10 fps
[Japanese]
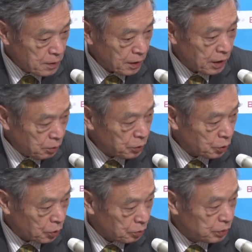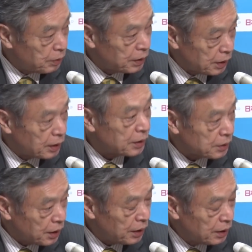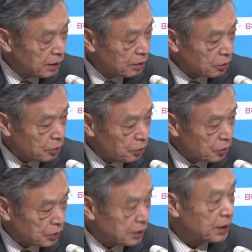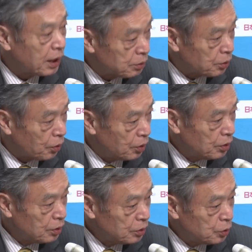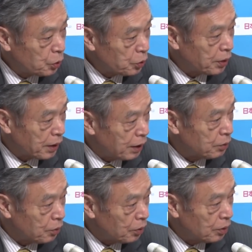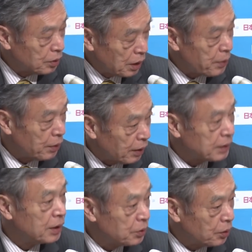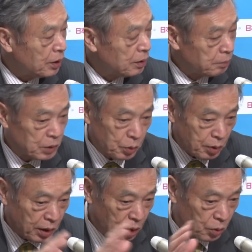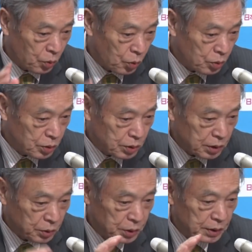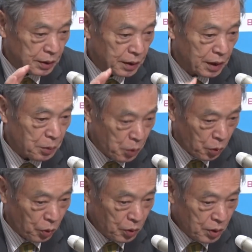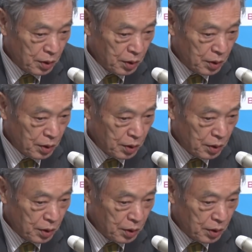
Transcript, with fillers: 社会保障の部分でですねそれをこう支えるということがないとダメなわけですよね。まあ、それらの大ぐくりをしながらも